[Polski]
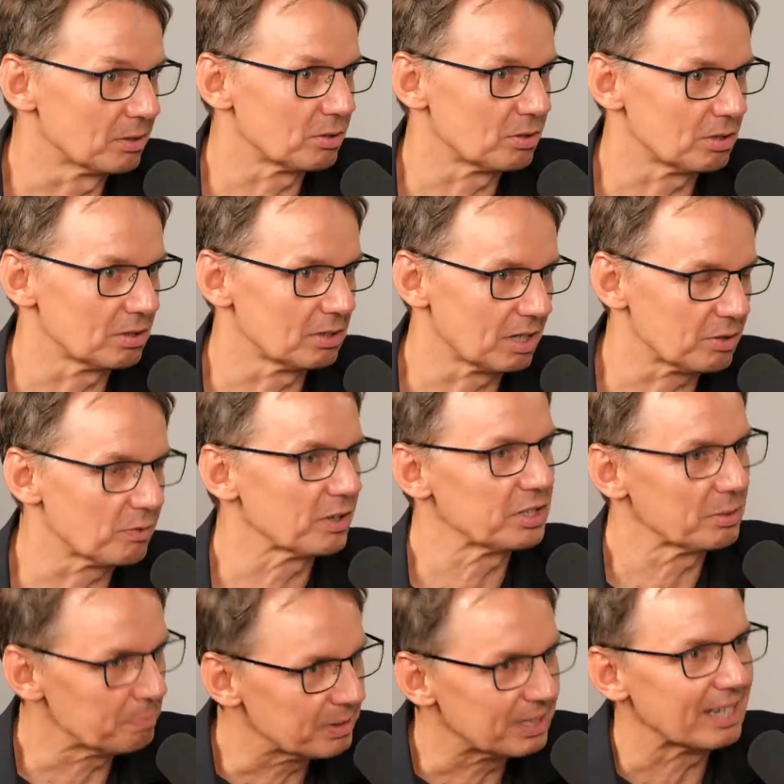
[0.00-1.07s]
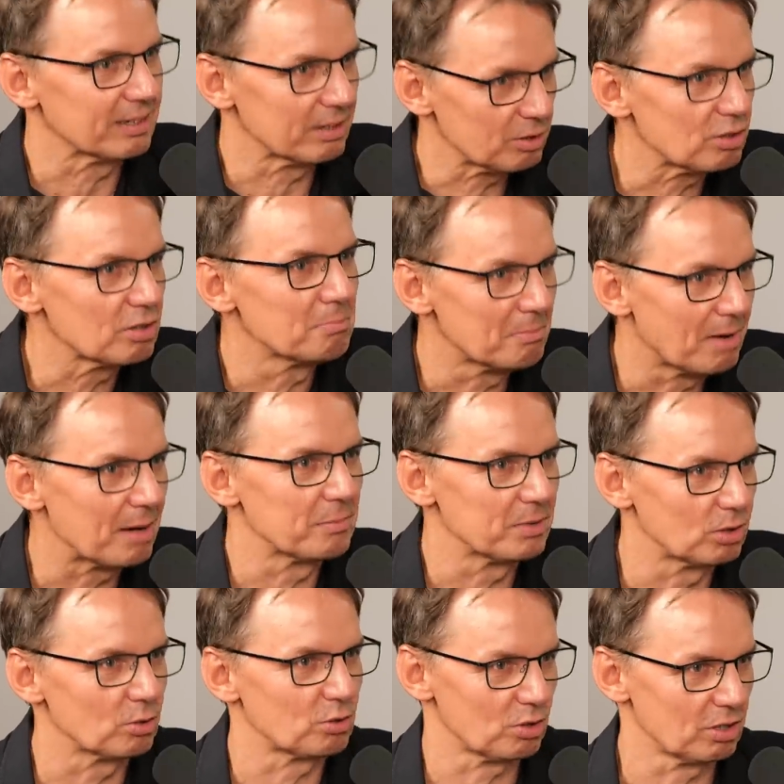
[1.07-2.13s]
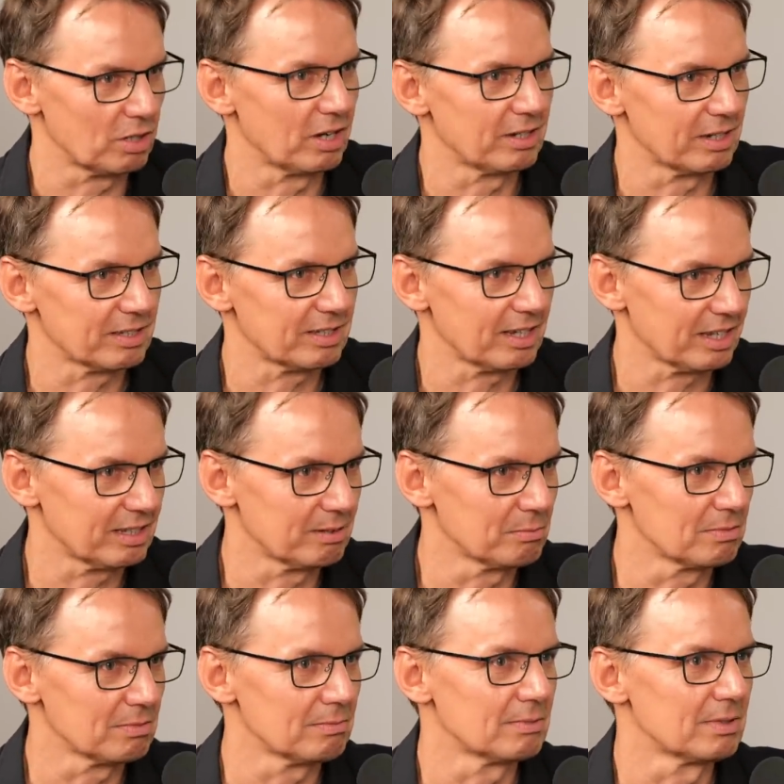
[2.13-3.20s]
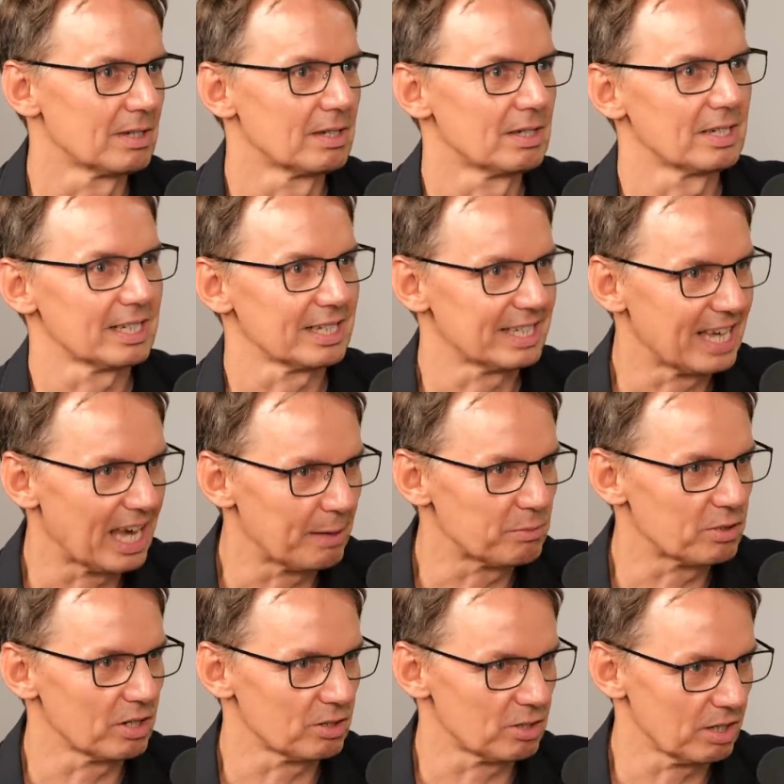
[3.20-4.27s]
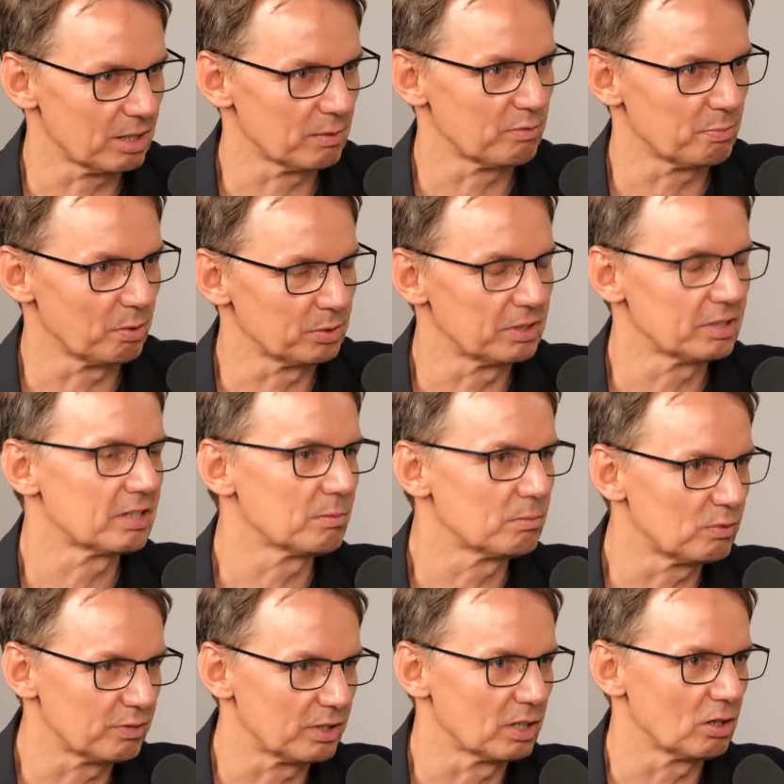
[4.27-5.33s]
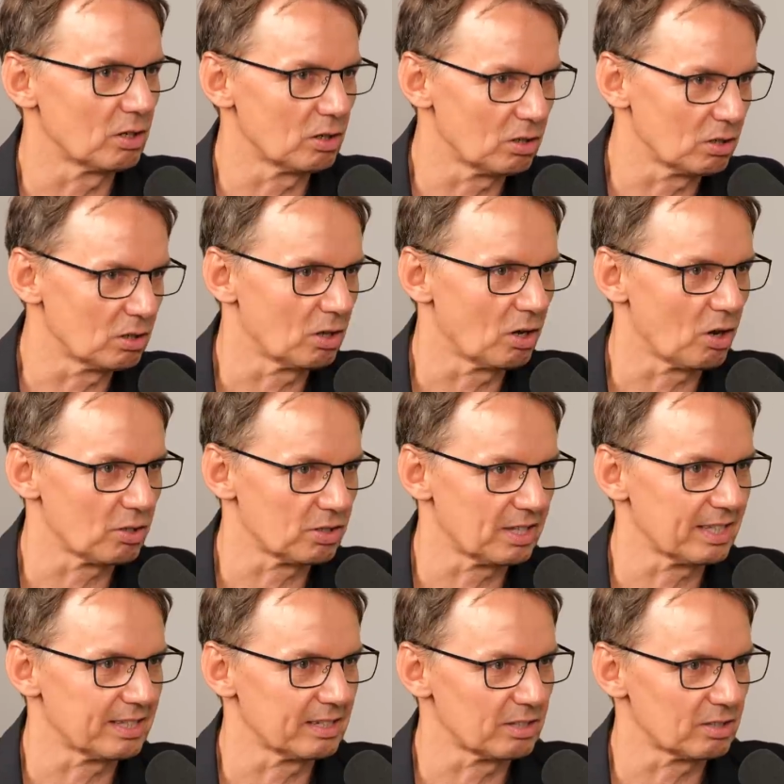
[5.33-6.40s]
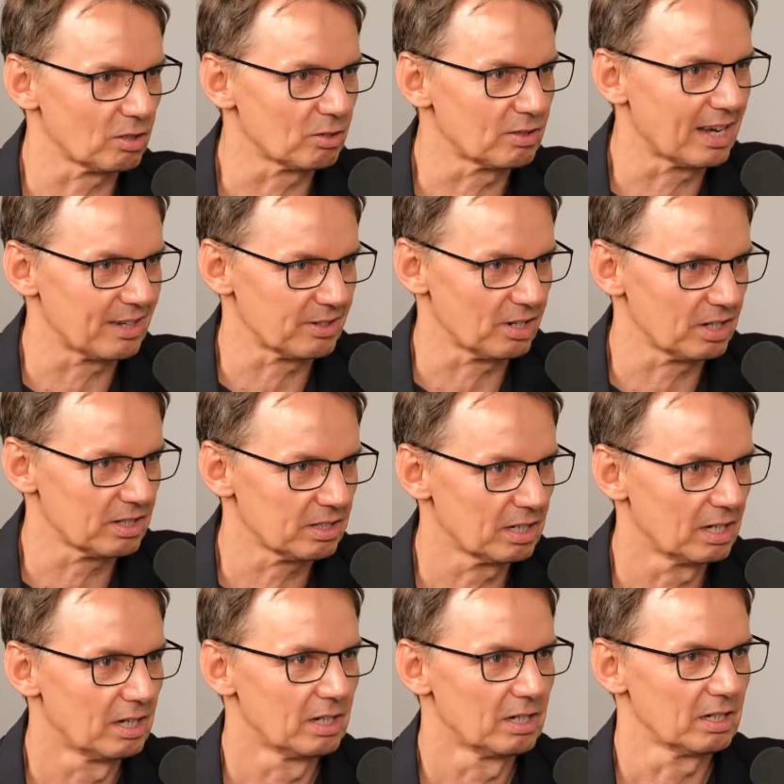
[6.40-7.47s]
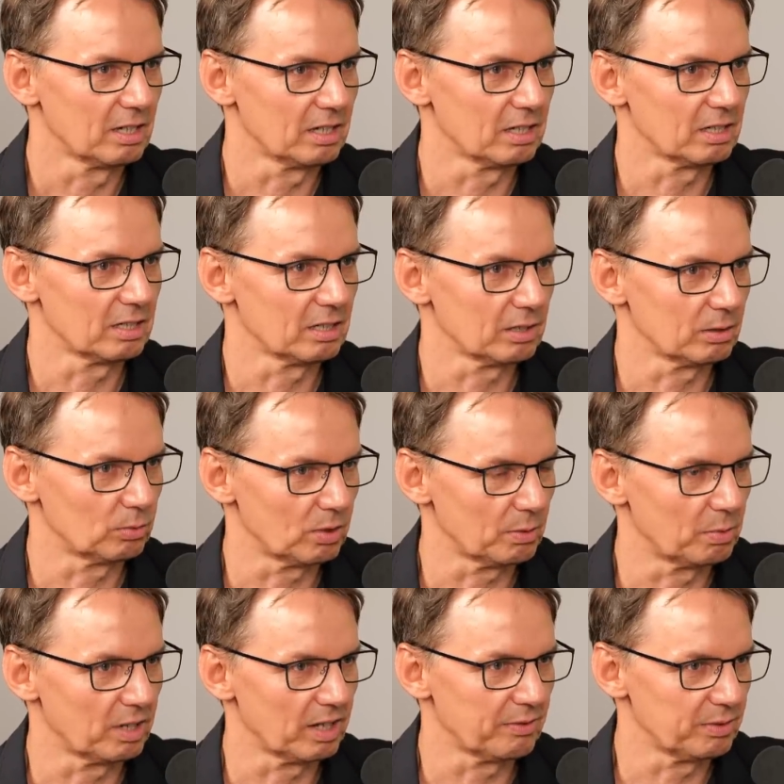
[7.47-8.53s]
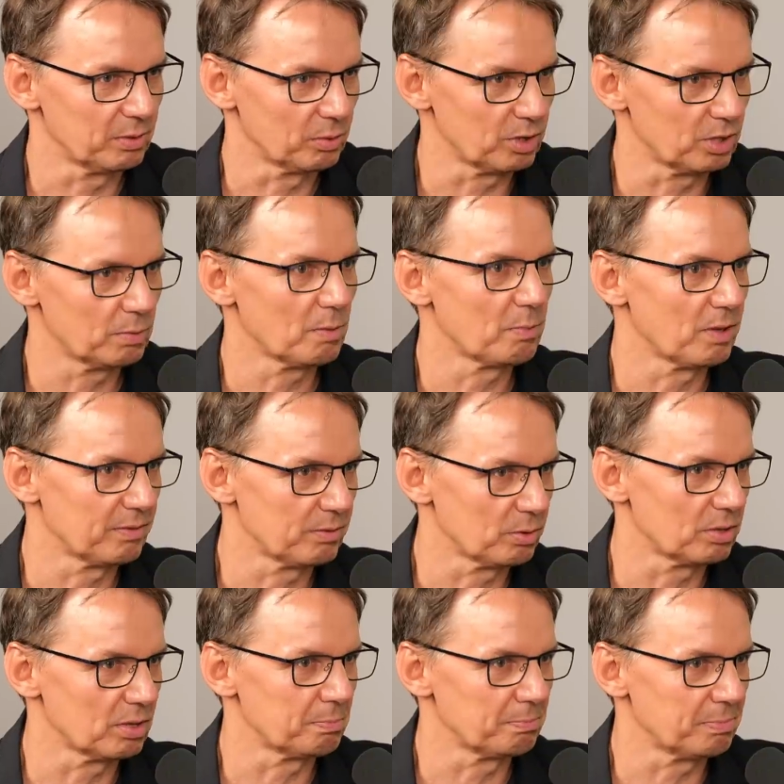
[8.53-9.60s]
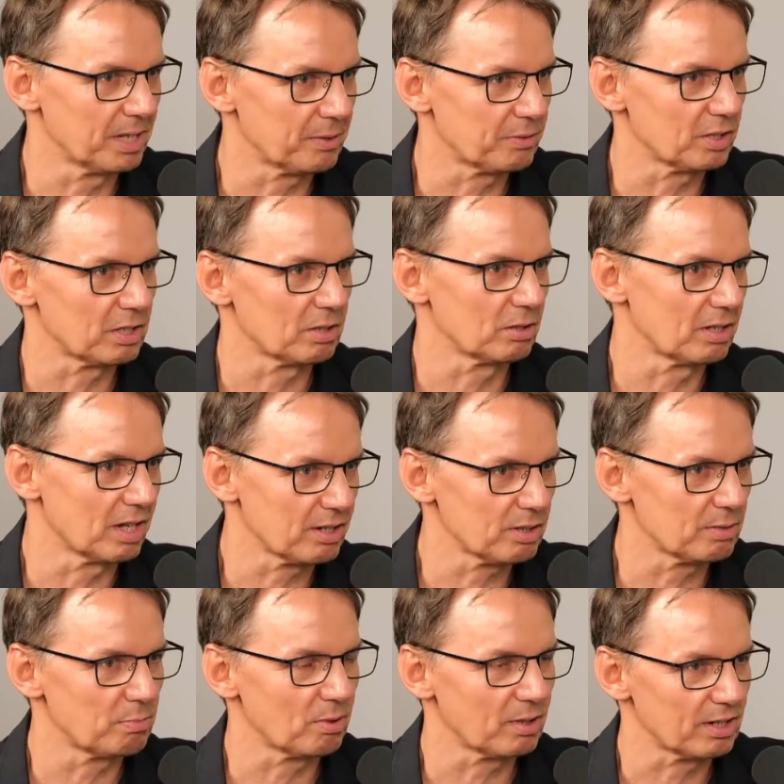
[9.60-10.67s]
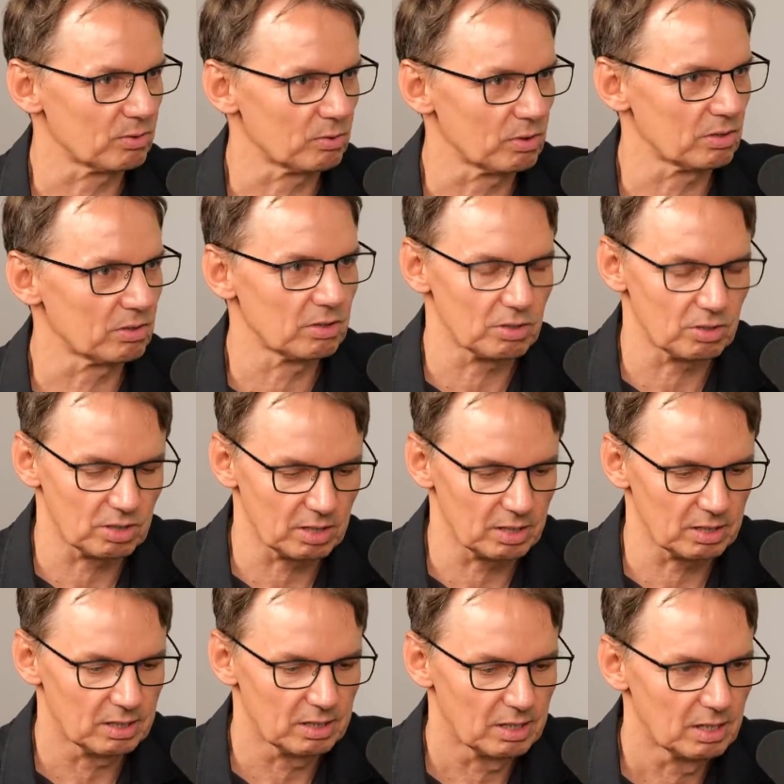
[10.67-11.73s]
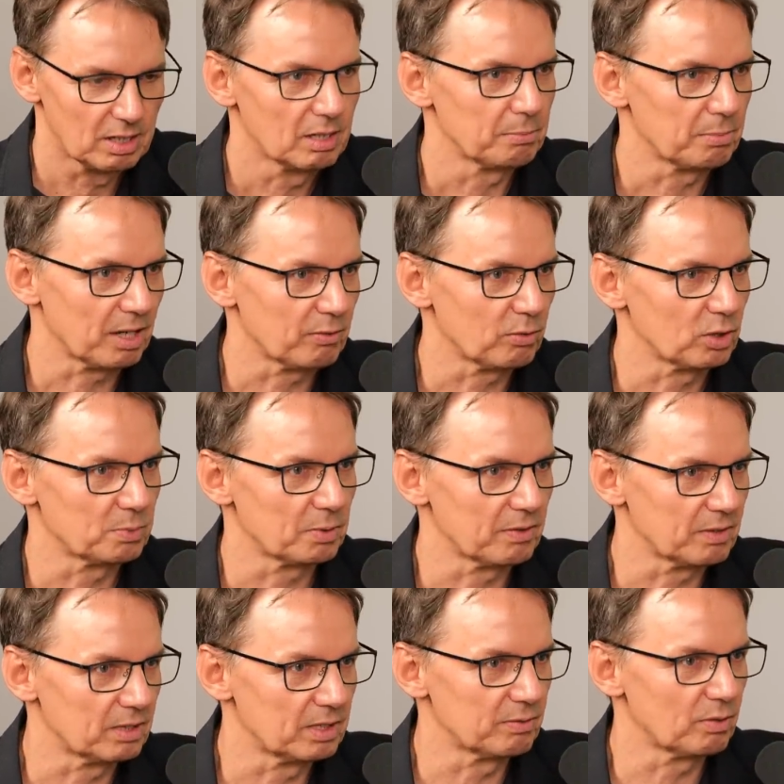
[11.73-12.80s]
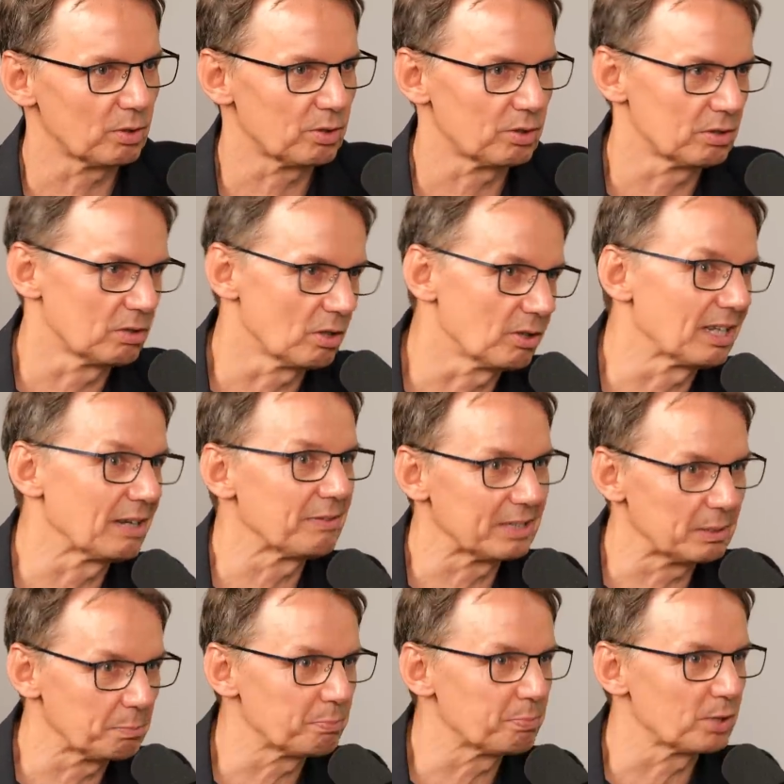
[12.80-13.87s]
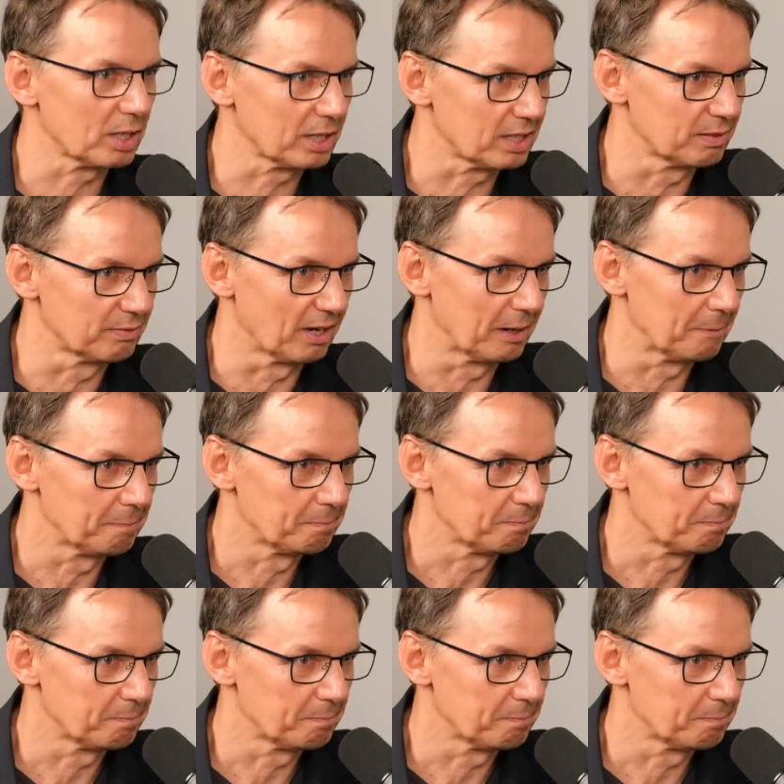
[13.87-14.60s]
do, znaczy właśnie pytanie, czym mamy do czynienia z takim game changerem w polityce? Mówię o ostatnich sondażach, E, które pojawiły się, bo pojawiły się pierwsze sondaże pokazujące, że Prawo i Sprawiedliwość no, nawet przegrywa.